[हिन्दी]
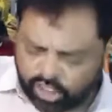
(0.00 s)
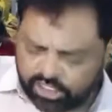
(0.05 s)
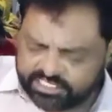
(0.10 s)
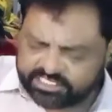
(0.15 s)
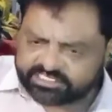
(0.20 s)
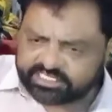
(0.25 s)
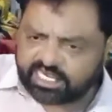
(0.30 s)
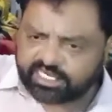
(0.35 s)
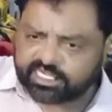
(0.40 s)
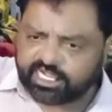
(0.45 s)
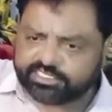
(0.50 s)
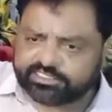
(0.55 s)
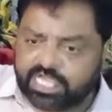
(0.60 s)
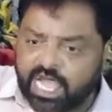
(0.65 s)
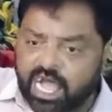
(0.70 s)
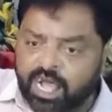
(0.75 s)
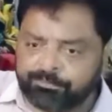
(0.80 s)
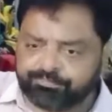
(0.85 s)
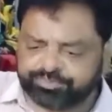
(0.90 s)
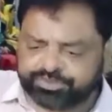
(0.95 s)
डीजल का
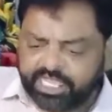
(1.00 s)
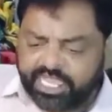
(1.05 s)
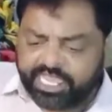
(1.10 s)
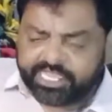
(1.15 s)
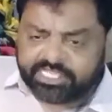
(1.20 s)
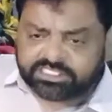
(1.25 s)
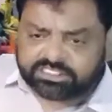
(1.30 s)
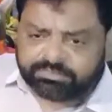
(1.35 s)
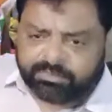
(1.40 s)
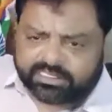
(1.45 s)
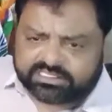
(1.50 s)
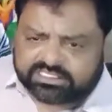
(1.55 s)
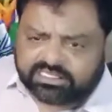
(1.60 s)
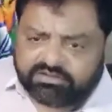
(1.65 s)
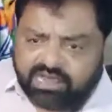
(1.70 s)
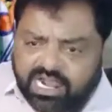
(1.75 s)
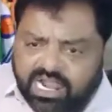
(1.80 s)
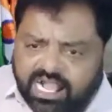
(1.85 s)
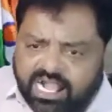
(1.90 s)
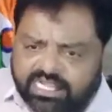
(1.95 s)
दाम तेईस
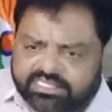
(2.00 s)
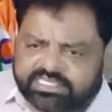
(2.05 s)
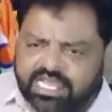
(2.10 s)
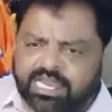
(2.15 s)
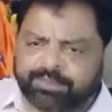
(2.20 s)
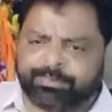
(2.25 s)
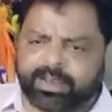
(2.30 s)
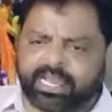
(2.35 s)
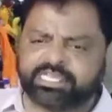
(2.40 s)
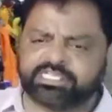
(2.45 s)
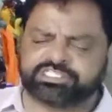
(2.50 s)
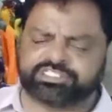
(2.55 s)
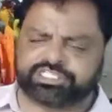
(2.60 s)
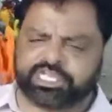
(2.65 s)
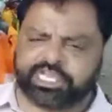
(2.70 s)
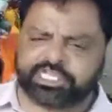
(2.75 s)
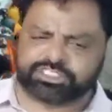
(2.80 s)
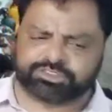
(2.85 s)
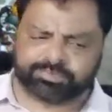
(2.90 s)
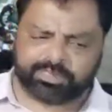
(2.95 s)
मरतबा लगातार बाईस
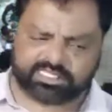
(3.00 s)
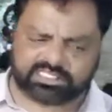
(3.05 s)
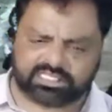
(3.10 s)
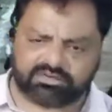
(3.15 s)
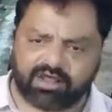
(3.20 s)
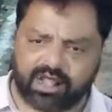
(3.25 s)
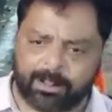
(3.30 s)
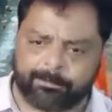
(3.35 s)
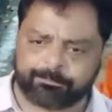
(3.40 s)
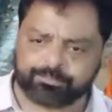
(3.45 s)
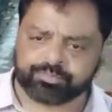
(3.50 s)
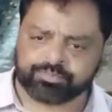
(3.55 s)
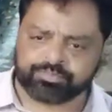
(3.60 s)
तेईस मरतबा